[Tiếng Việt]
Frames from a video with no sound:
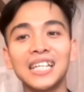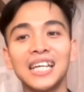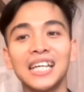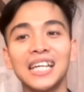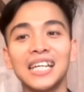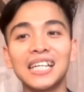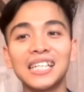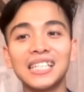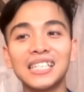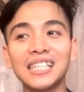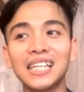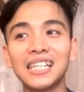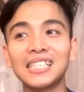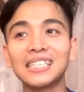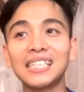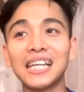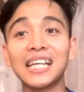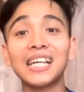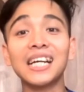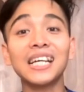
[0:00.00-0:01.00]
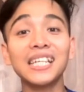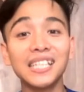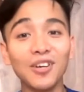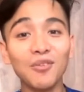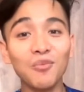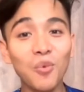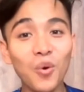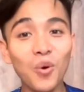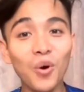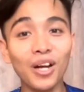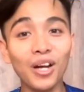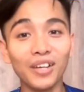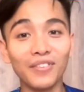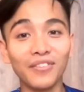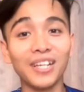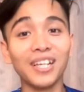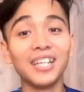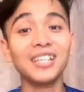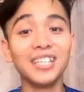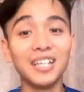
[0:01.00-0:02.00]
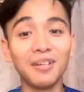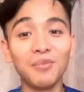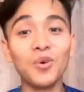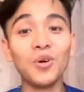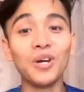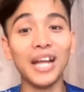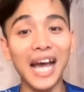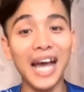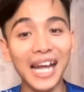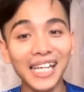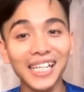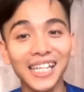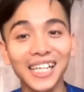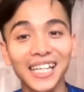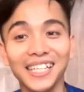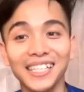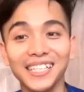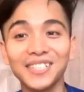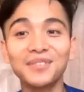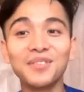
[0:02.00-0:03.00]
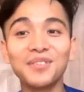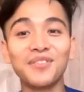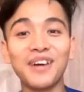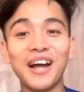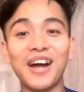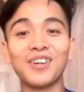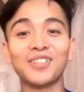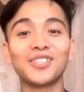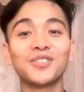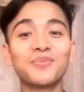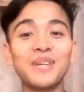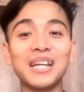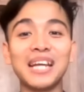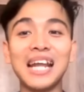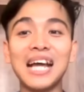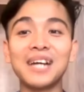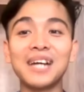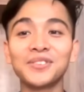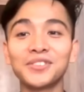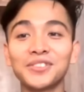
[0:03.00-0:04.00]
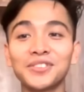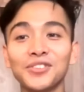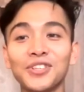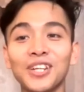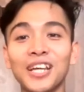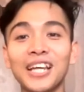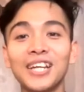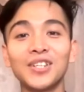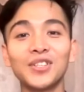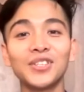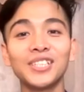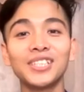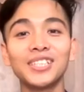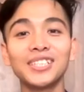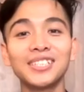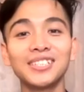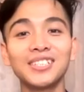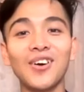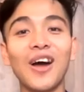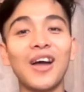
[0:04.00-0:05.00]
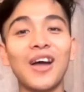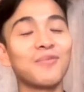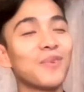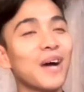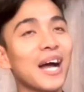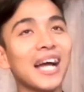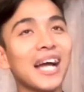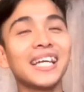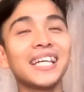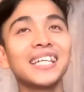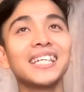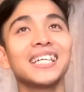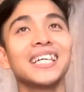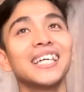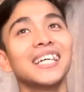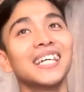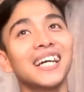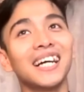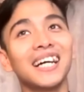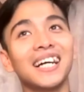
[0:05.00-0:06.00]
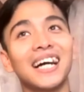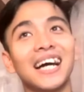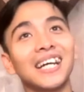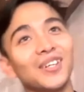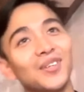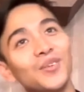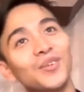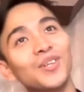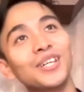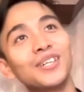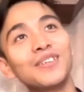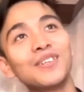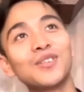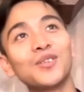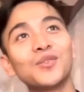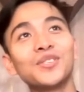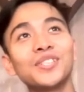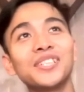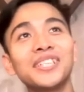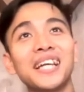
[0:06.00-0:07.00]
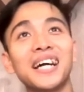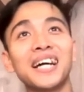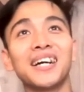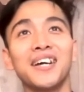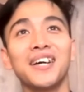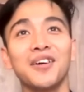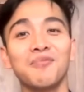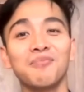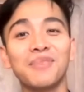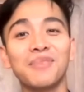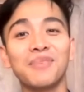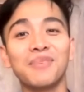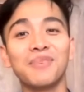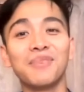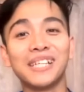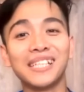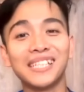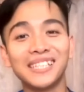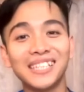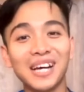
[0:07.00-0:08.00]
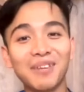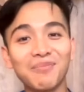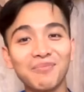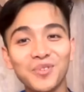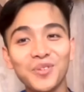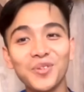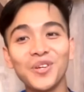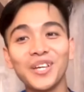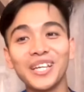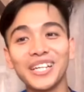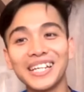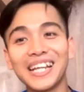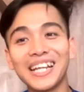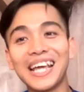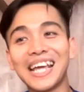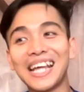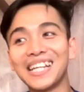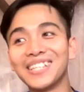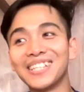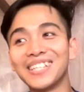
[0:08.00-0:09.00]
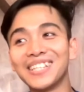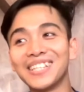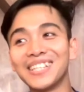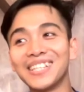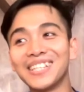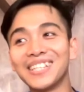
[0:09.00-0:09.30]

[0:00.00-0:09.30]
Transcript: ăn ăn trái cây theo mùa là phải lựa mùa để ăn nhưng mà vào trong miền Nam thì sự Henry thoải mái à, ăn uống và cũng như là mình, mình tập luyện để là